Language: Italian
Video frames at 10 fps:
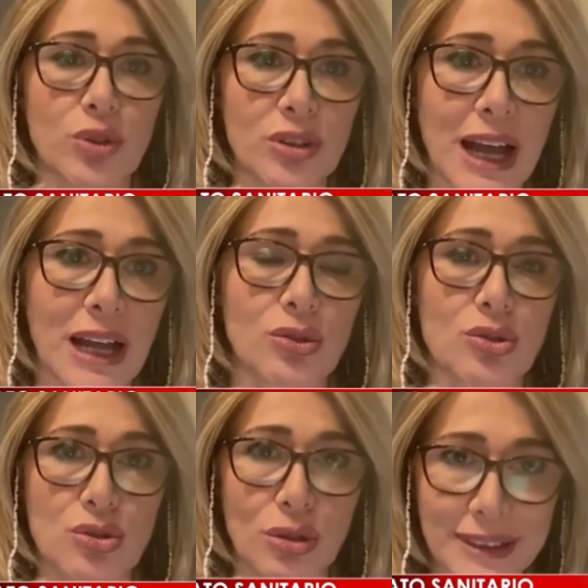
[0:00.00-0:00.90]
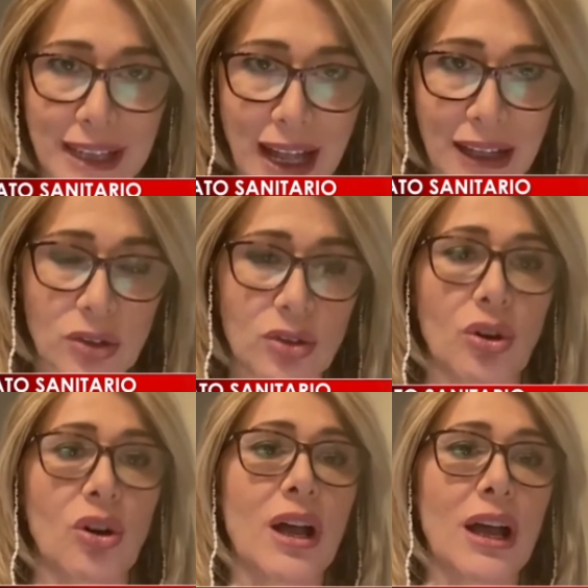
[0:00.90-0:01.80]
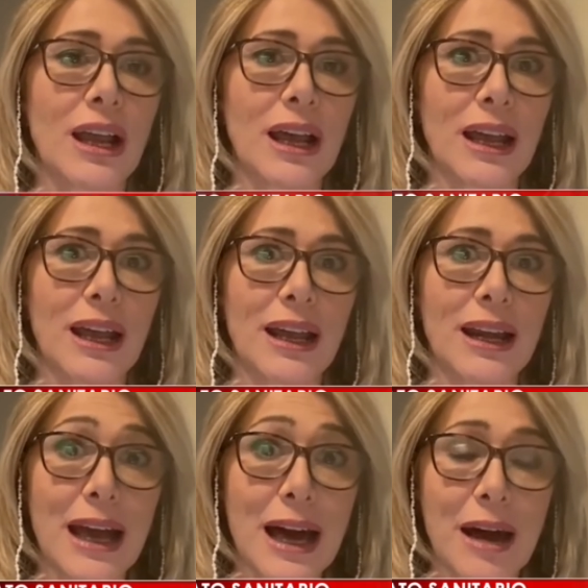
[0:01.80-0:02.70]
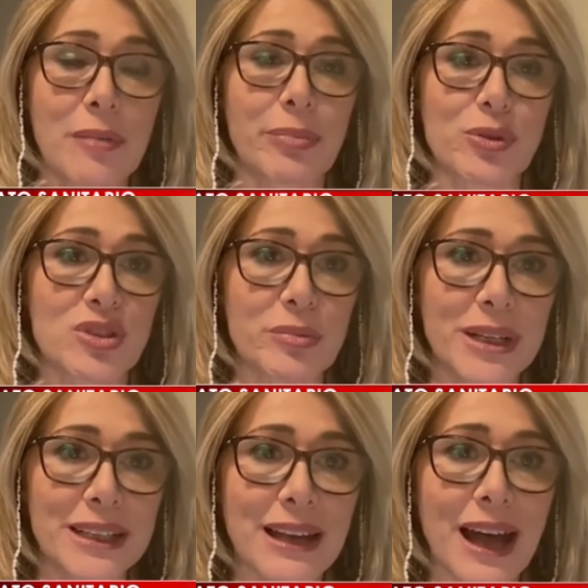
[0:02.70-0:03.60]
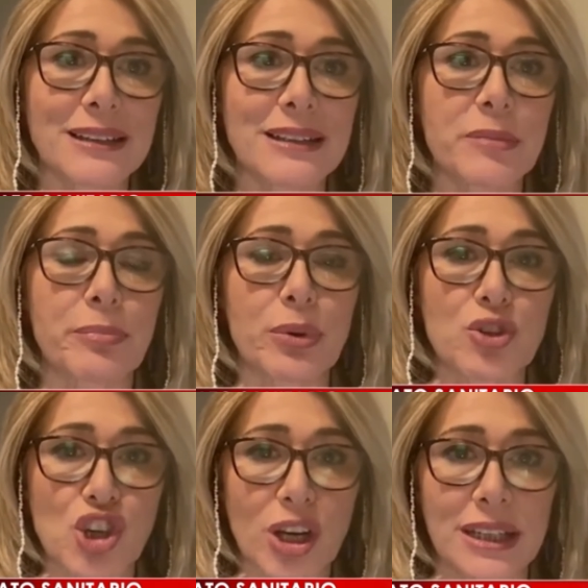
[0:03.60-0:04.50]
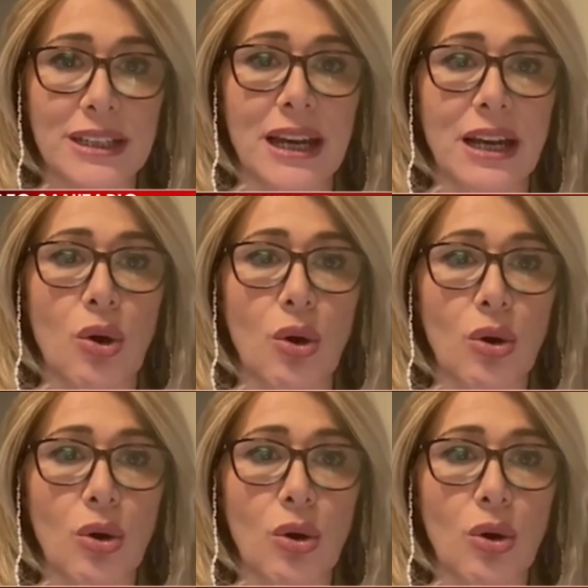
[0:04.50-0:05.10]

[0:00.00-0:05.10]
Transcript: è votato soltanto eh, la possibilità di procedere